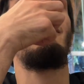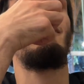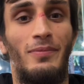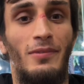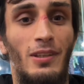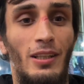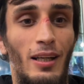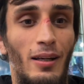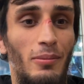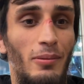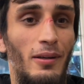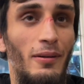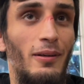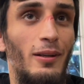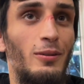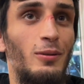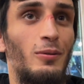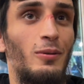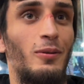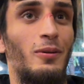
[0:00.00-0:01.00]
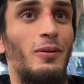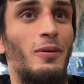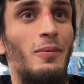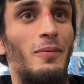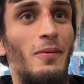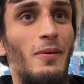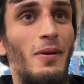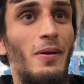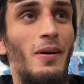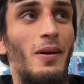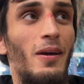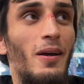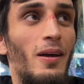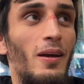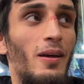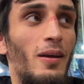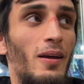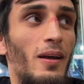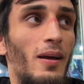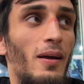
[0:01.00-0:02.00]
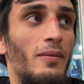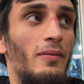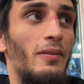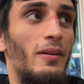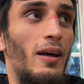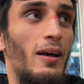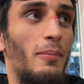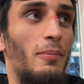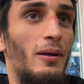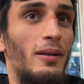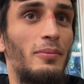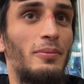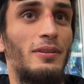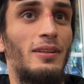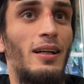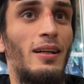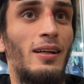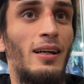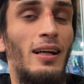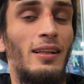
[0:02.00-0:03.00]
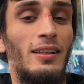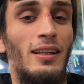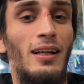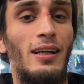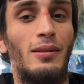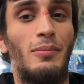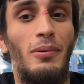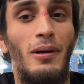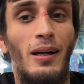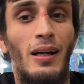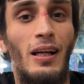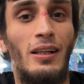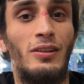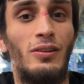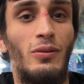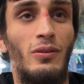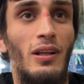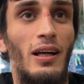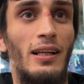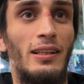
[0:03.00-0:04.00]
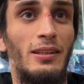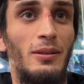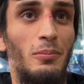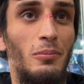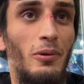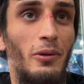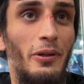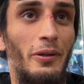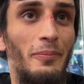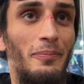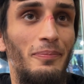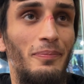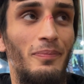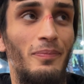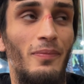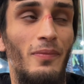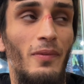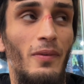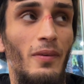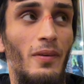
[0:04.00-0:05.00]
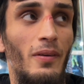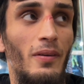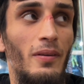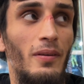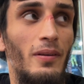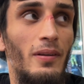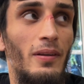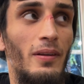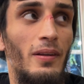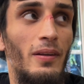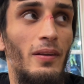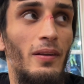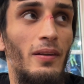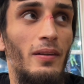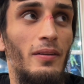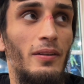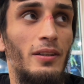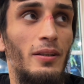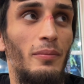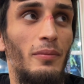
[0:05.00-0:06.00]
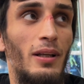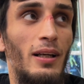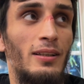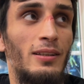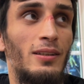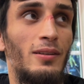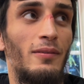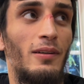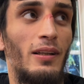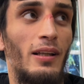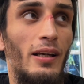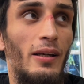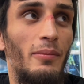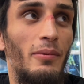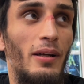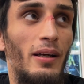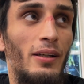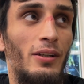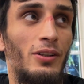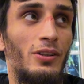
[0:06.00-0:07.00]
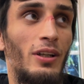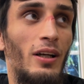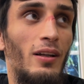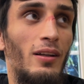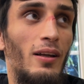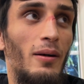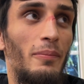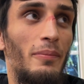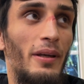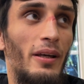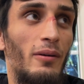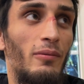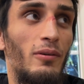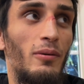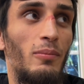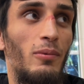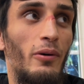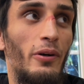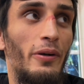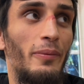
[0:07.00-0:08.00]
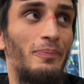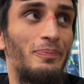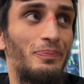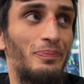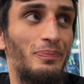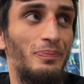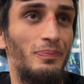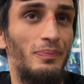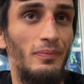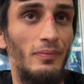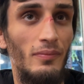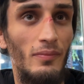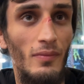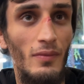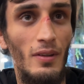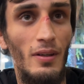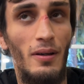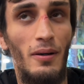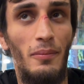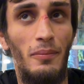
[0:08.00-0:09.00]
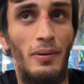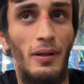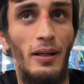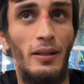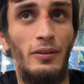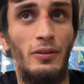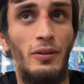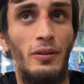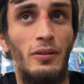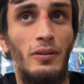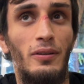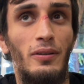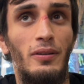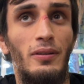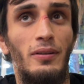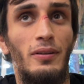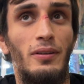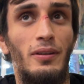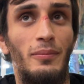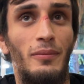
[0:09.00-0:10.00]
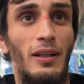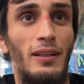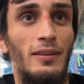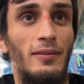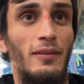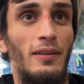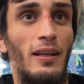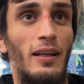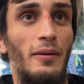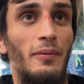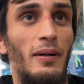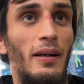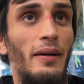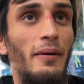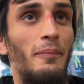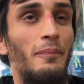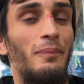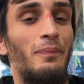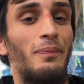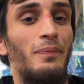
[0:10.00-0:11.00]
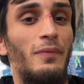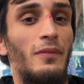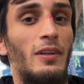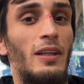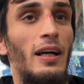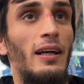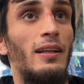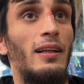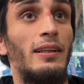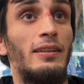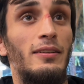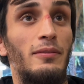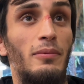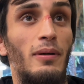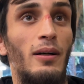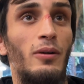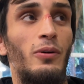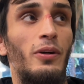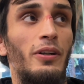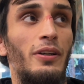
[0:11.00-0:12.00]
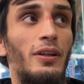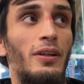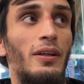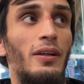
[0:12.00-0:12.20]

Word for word: Всех приветствую. Да, подписал контракт пока что на один бой. 17 ноября, иншалла, первый бой пройдет 17 ноября в Таиланде, в Бангкоке.